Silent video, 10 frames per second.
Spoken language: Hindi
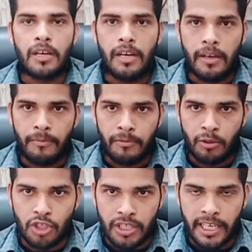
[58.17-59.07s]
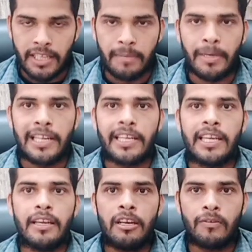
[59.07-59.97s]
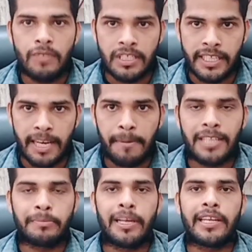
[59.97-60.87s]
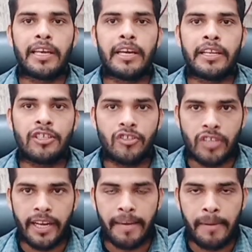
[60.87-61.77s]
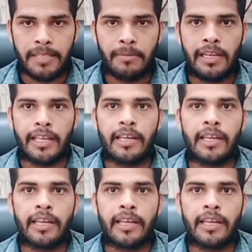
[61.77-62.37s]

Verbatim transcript: यूनिवर्सिटी के अंदर मेल की वीसी के पास मेल की गई रजिस्ट्रार के पास मेल की